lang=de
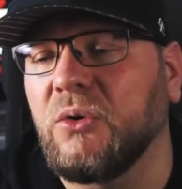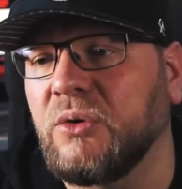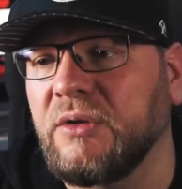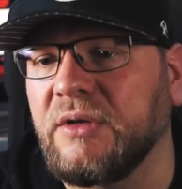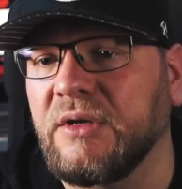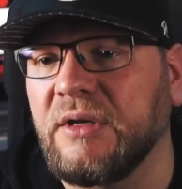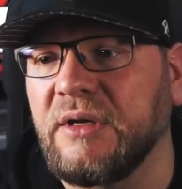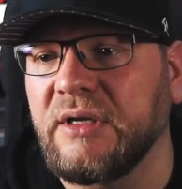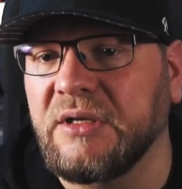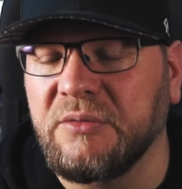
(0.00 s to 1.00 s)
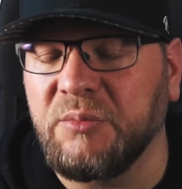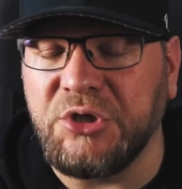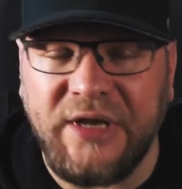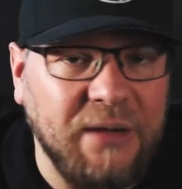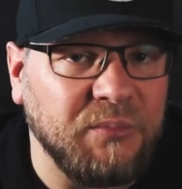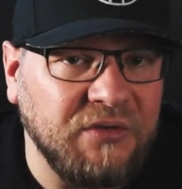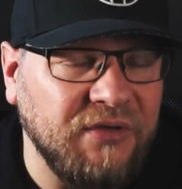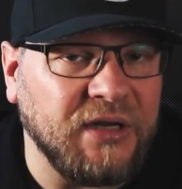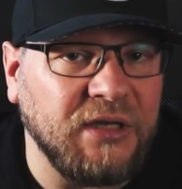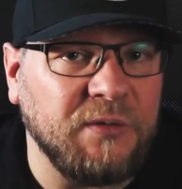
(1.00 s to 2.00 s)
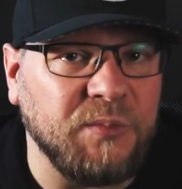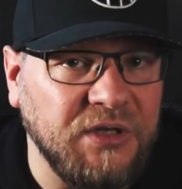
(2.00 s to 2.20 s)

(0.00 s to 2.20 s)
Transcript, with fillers: und äh, das bestärkt mich wirklich,